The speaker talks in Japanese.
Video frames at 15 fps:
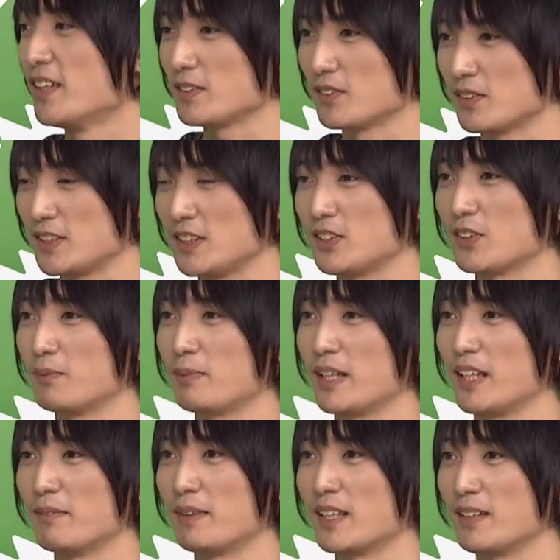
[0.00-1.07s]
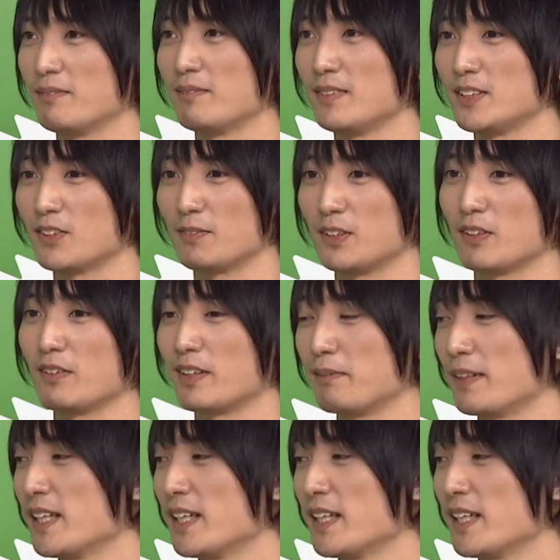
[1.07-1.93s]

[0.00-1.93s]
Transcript: そのシリコンバレーで人々が